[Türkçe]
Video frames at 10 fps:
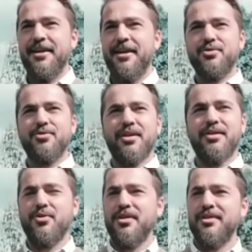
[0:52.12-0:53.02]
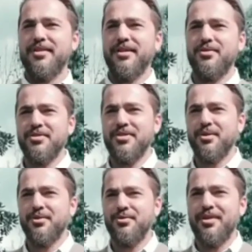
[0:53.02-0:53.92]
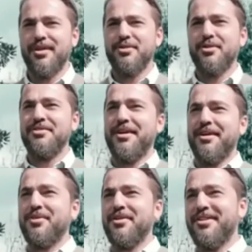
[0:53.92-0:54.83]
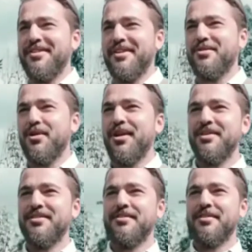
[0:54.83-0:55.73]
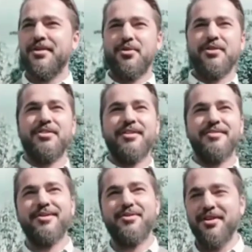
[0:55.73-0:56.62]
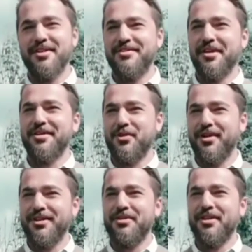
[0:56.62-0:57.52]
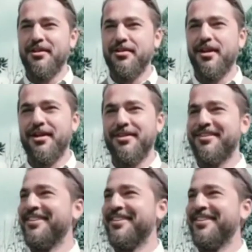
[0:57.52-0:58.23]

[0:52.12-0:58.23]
Al şu takatukaları takatukacıya götür. Takatukacı takatukaları takatukalamazsa takatukacıdan takatukaları takatukalatmadan al da gel.